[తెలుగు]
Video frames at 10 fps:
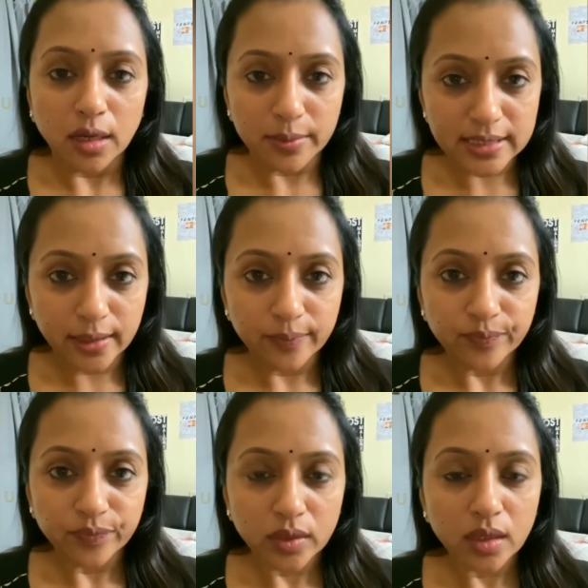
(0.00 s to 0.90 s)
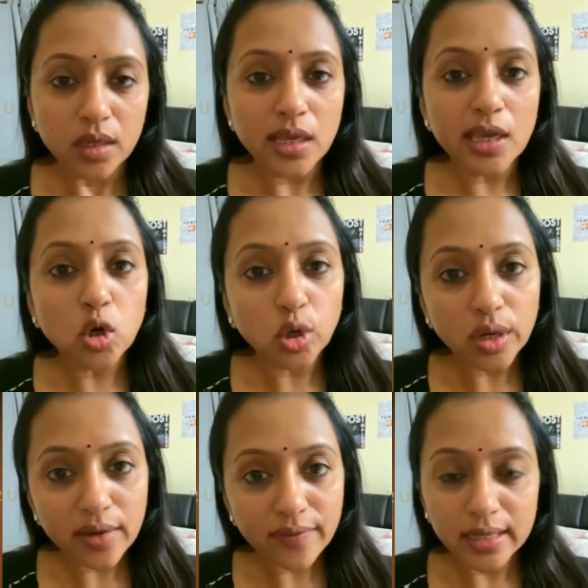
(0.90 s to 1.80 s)
నమస్కారం ఈ
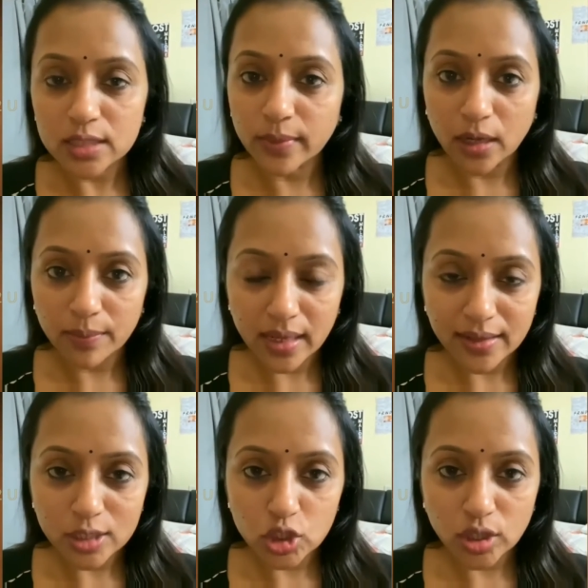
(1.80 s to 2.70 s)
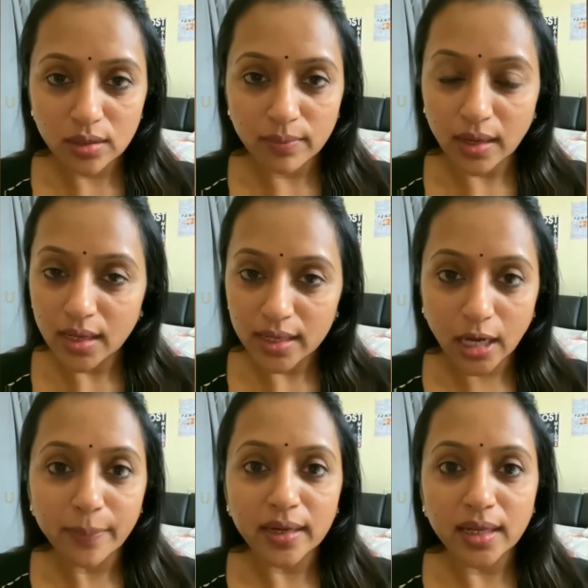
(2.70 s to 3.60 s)
కరోనా వైరస్ మహమ్మారి నుంచి మనల్ని
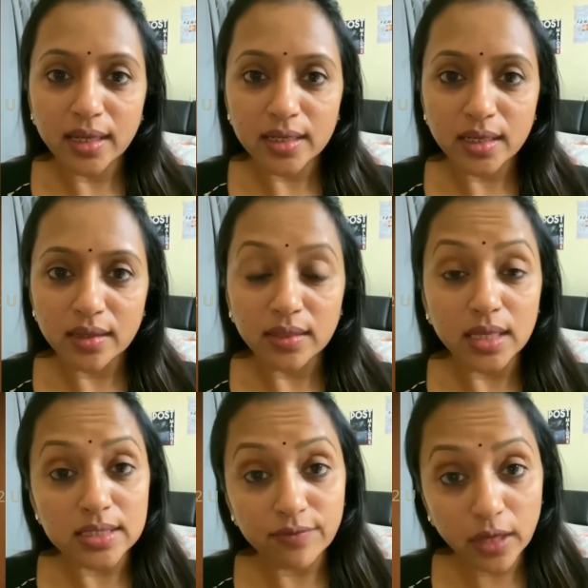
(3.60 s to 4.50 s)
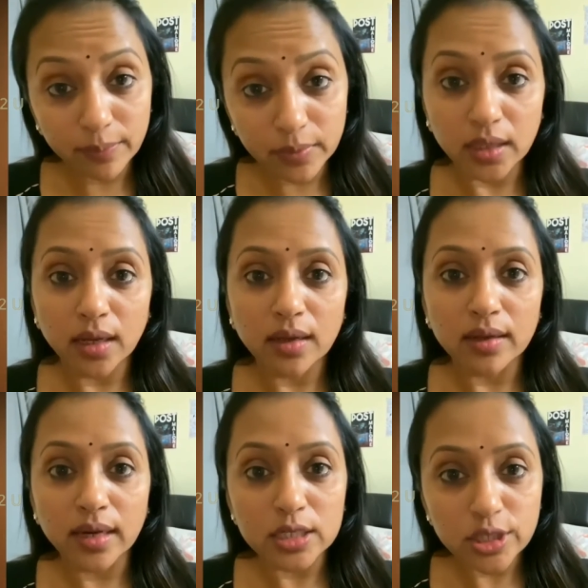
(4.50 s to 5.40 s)
కాపాడడానికి దేశవ్యాప్తంగా
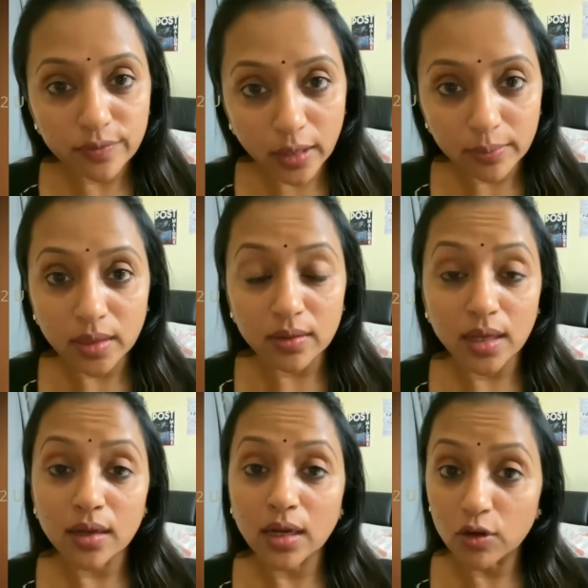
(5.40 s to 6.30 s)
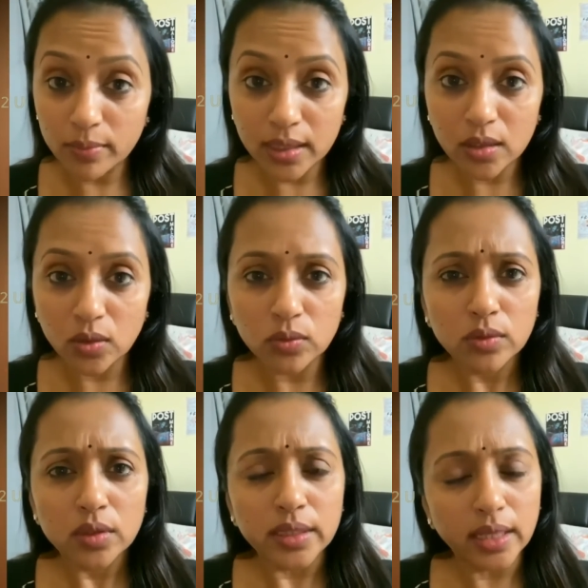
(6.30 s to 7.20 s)
రాష్ట్ర వ్యాప్తంగా గవర్నమెంట్లు
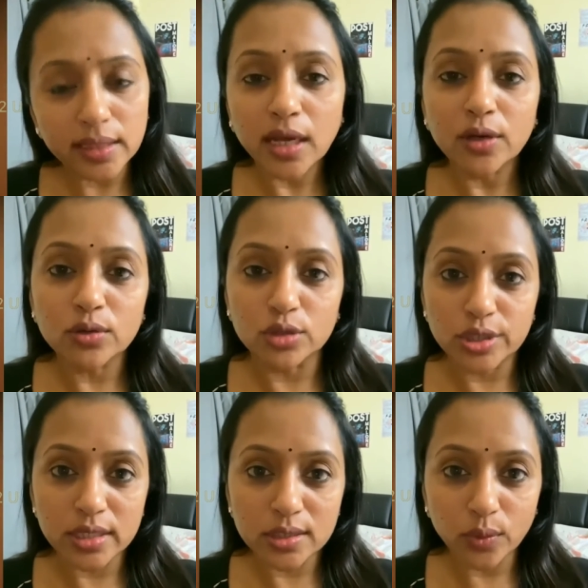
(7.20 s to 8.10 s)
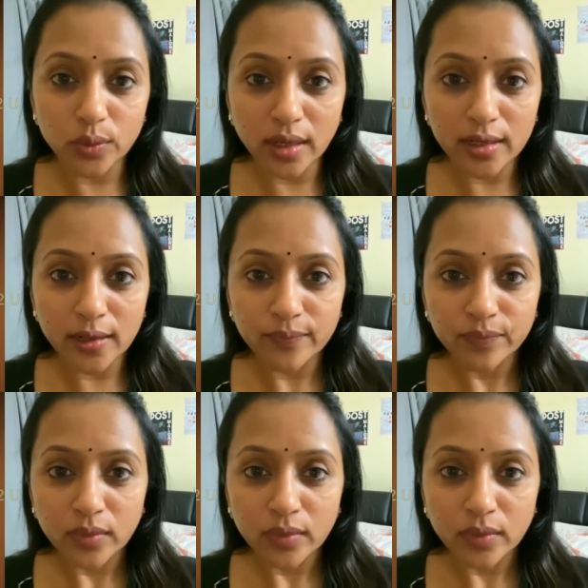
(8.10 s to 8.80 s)
ఎంతగానో కృషి చేస్తూ ఉన్నాయి